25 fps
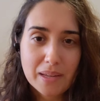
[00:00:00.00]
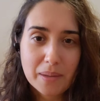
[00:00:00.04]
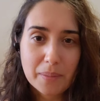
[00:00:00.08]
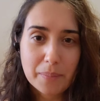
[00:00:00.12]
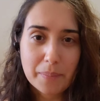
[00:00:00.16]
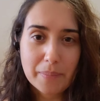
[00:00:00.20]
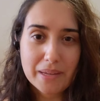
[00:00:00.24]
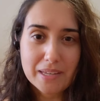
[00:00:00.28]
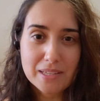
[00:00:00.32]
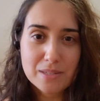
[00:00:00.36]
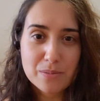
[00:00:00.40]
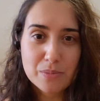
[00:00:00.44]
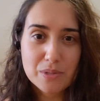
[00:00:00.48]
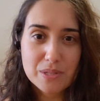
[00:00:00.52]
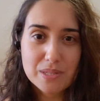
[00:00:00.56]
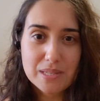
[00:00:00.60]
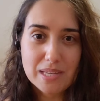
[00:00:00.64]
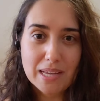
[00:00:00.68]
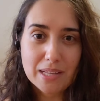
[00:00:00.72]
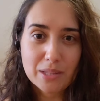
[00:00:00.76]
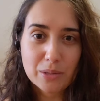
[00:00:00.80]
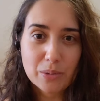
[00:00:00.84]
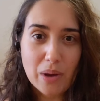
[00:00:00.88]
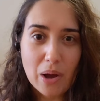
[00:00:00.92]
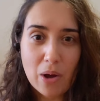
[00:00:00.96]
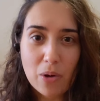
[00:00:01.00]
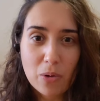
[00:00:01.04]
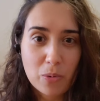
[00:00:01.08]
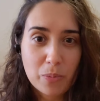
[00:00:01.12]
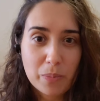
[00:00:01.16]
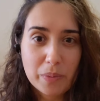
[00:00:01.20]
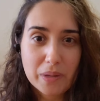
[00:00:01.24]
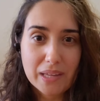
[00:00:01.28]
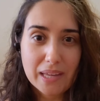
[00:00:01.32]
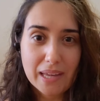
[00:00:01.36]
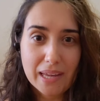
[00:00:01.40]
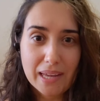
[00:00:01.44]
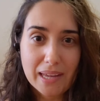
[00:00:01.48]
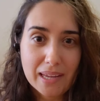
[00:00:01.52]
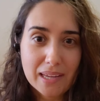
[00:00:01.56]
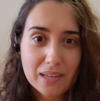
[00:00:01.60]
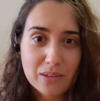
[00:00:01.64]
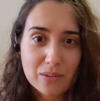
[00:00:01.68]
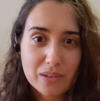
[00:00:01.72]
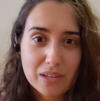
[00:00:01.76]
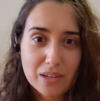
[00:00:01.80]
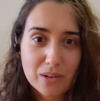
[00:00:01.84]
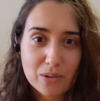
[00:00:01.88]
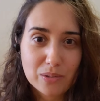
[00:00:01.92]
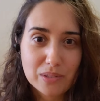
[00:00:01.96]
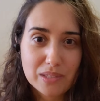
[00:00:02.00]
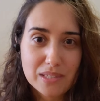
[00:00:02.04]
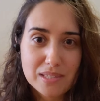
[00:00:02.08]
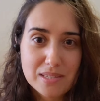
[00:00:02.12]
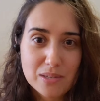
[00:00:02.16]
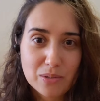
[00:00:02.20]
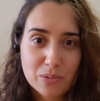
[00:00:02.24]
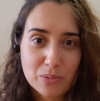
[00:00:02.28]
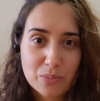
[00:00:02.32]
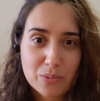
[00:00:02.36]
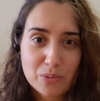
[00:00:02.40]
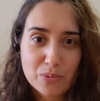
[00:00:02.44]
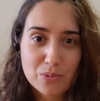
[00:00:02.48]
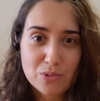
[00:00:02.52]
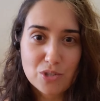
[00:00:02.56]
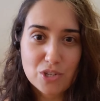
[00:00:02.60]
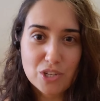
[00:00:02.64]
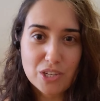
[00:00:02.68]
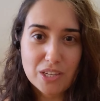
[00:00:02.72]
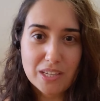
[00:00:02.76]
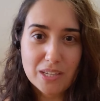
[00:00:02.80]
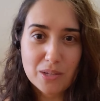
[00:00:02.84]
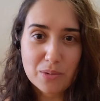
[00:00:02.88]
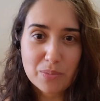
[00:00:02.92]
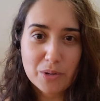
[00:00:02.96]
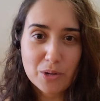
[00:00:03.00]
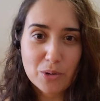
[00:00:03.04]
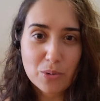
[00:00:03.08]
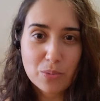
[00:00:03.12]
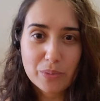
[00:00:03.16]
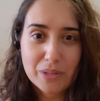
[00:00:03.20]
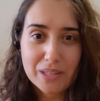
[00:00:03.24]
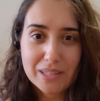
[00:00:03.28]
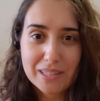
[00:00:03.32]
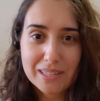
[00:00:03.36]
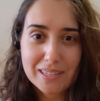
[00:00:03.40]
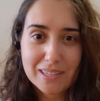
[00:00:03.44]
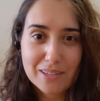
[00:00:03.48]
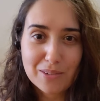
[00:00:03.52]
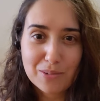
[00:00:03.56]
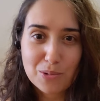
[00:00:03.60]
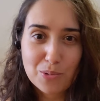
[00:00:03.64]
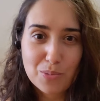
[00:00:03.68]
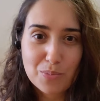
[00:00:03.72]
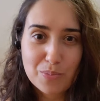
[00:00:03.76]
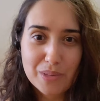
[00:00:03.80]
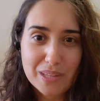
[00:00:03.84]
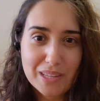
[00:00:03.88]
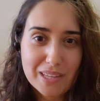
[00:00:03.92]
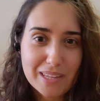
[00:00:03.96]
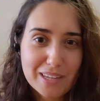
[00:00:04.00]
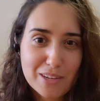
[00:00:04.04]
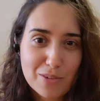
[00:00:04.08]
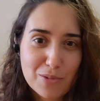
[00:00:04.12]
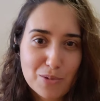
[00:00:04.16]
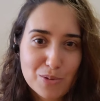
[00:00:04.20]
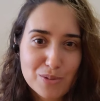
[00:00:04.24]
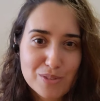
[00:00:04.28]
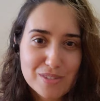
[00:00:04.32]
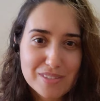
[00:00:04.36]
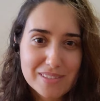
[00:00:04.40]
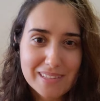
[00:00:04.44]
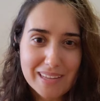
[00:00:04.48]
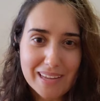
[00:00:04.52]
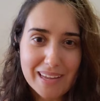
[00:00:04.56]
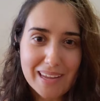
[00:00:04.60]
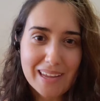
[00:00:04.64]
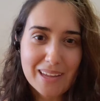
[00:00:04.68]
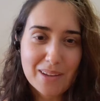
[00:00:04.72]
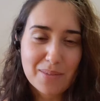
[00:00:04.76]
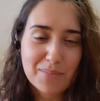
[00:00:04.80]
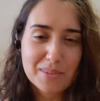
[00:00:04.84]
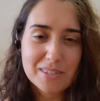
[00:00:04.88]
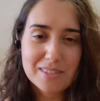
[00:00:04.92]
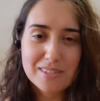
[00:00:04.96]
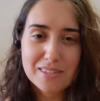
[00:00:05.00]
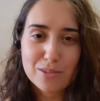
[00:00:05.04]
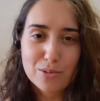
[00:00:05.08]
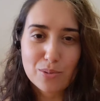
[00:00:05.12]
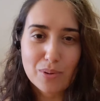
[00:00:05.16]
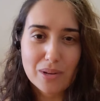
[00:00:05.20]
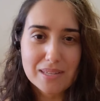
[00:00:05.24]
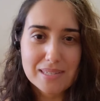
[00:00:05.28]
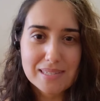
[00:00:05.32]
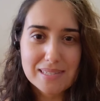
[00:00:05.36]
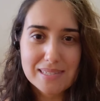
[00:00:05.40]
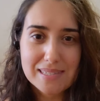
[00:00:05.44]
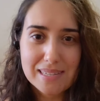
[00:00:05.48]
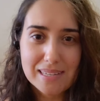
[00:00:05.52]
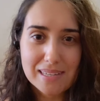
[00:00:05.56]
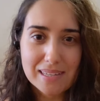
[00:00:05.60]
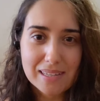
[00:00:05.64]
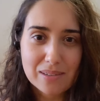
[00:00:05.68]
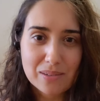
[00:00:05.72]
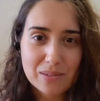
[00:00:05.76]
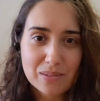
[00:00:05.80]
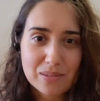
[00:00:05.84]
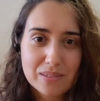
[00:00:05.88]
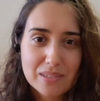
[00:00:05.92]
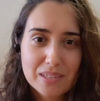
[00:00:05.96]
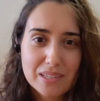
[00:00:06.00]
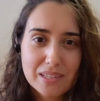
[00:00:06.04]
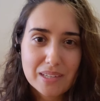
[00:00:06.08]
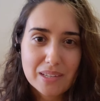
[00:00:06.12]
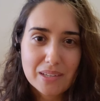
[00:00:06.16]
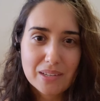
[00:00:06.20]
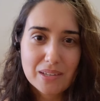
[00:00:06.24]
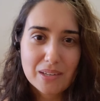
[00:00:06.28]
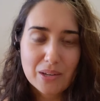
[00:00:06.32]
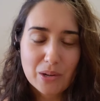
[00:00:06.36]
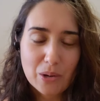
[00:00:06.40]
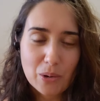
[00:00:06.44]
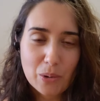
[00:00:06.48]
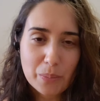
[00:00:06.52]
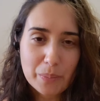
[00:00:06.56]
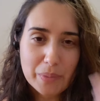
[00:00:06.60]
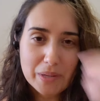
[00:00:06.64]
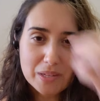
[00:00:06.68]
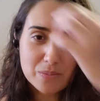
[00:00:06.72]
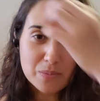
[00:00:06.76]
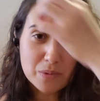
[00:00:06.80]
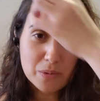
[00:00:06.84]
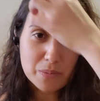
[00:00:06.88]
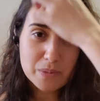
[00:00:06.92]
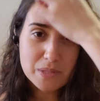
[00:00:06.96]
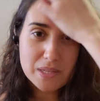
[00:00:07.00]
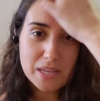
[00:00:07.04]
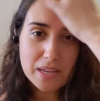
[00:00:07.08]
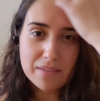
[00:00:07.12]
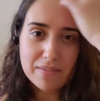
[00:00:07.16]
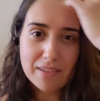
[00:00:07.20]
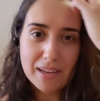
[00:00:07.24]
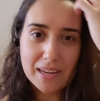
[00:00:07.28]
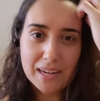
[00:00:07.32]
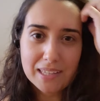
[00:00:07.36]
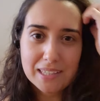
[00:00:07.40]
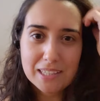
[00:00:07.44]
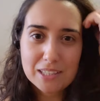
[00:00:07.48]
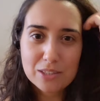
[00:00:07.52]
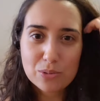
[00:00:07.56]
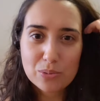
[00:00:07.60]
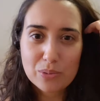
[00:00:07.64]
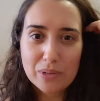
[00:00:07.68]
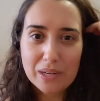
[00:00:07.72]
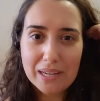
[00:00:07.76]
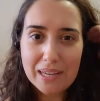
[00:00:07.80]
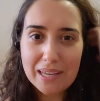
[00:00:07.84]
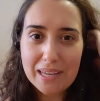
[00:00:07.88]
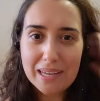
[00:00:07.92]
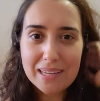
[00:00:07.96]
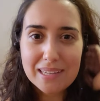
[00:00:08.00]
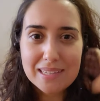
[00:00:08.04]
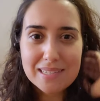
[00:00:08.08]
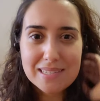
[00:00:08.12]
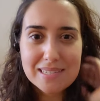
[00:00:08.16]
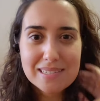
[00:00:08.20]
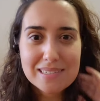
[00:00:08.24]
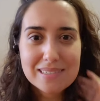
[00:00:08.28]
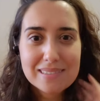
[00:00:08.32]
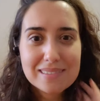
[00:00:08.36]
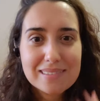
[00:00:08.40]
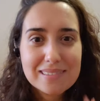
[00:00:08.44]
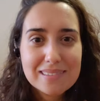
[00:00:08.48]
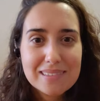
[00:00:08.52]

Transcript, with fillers: Mesmo sendo algo pequeno que aconteceu no meu dia, uma comida que eu comi, eu gostei, uma situação, ou mesmo observar a natureza,